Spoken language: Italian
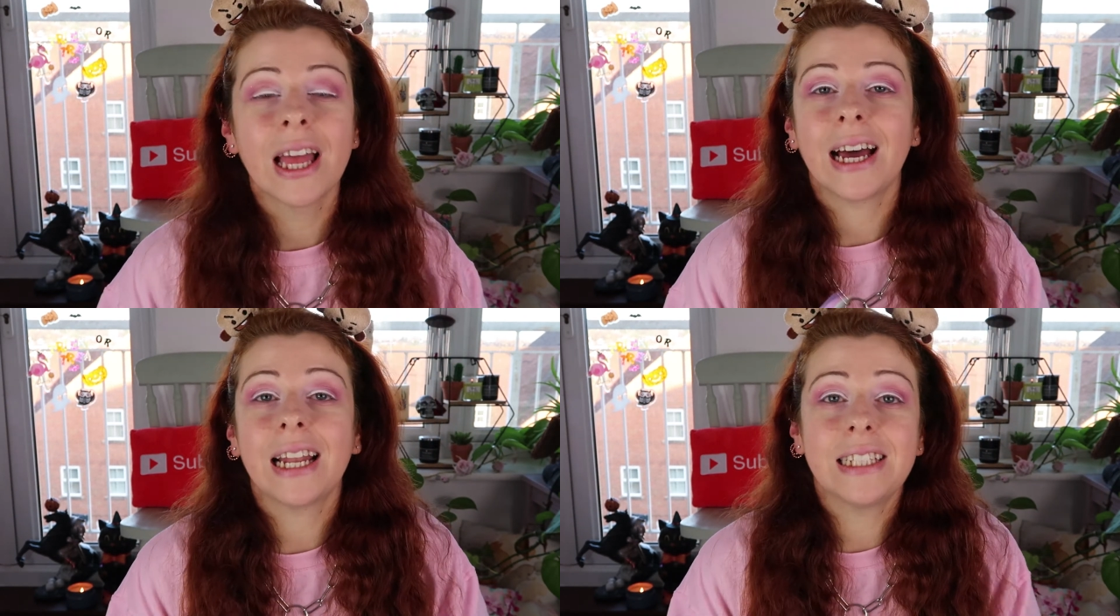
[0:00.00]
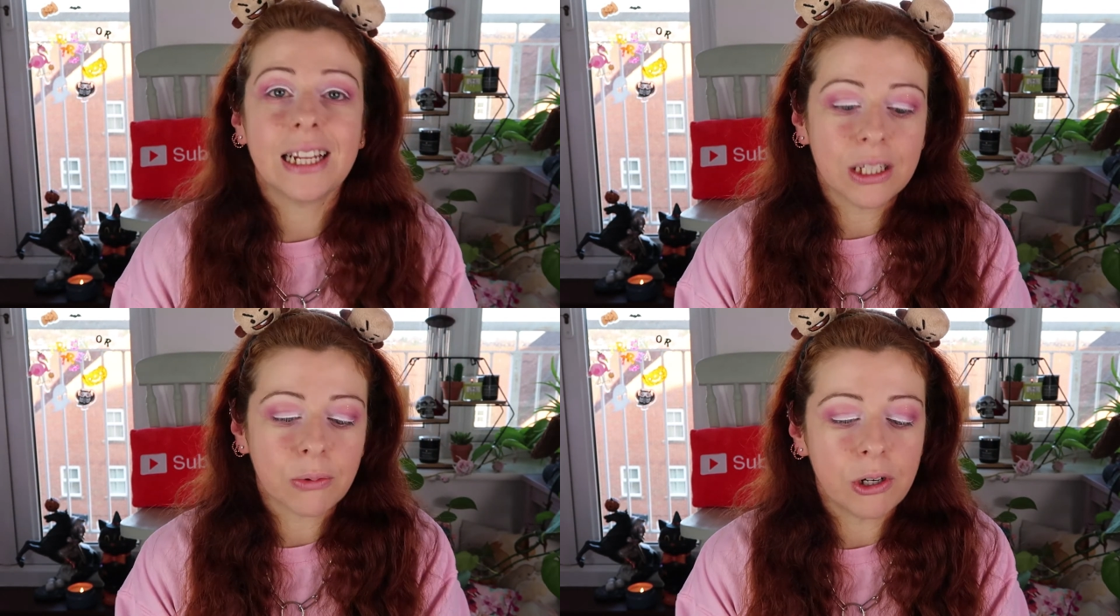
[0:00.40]
al di
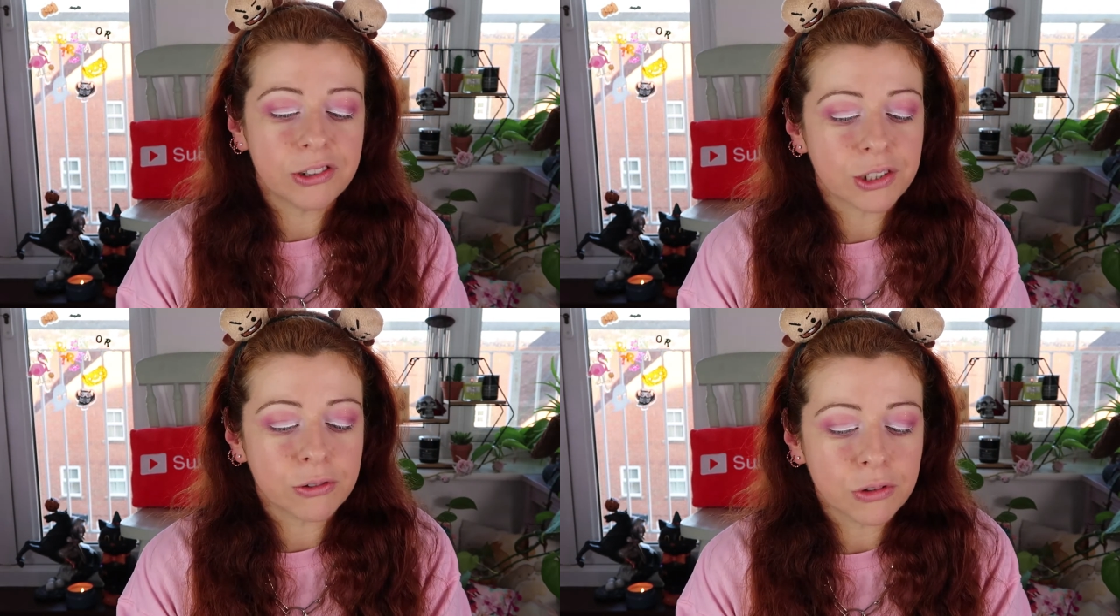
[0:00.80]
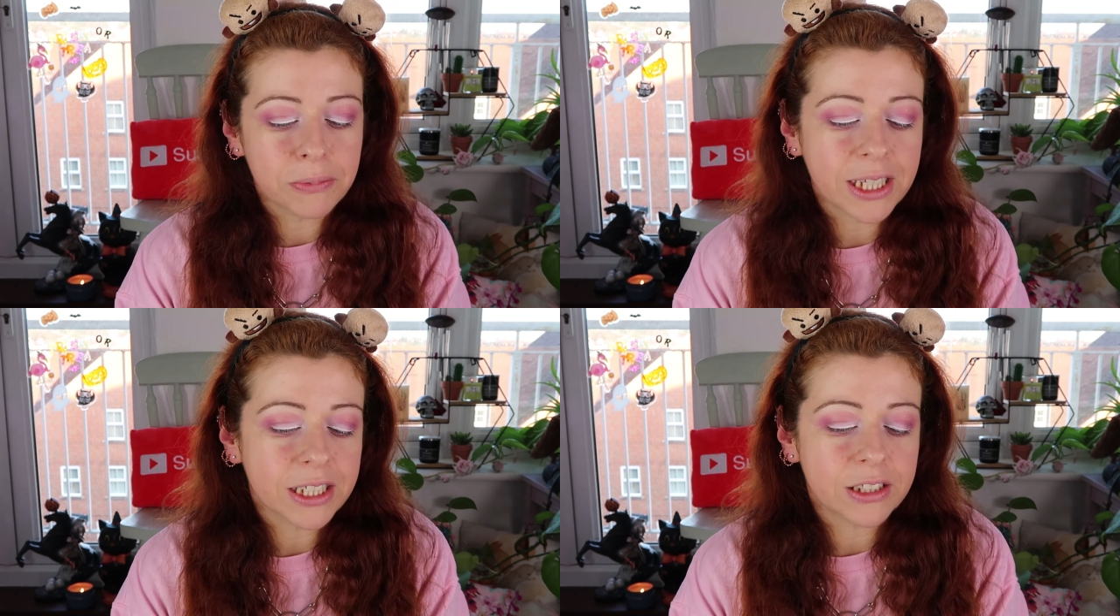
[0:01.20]
là di quello secondo
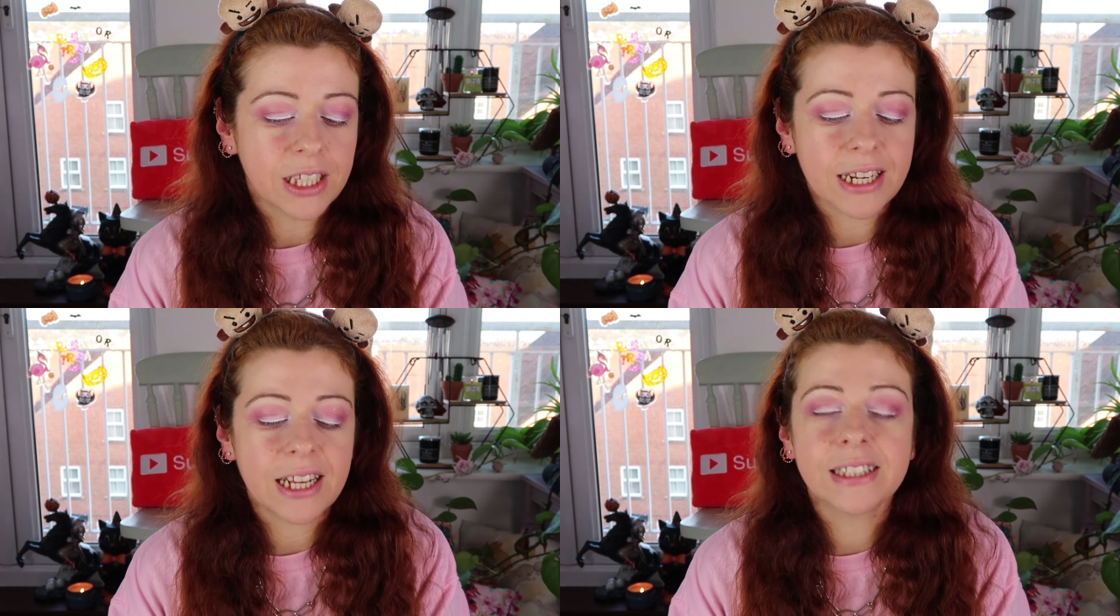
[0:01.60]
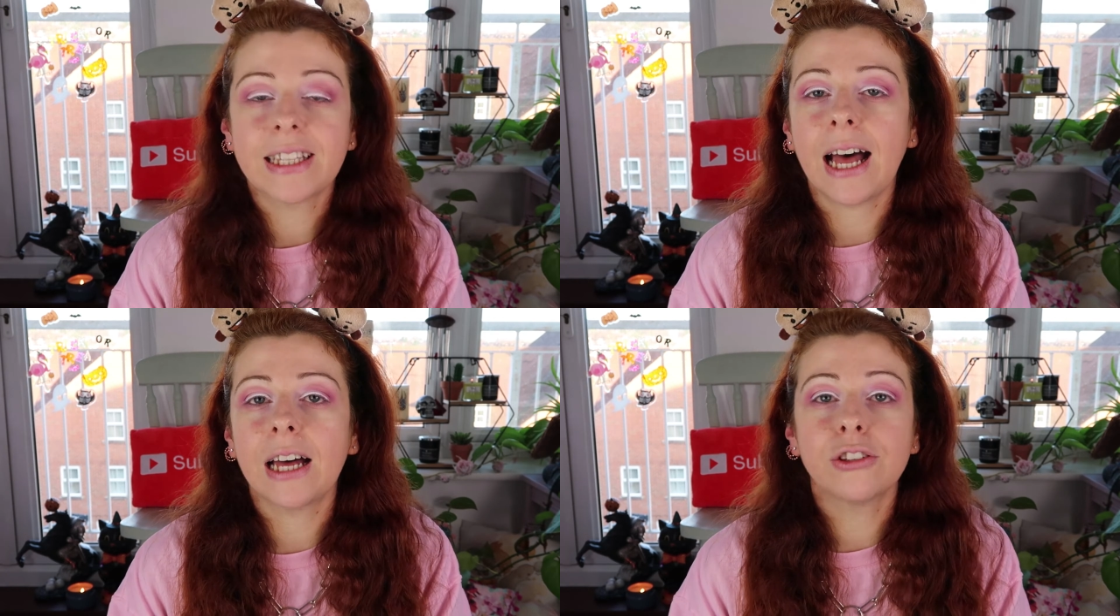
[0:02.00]
me in realtà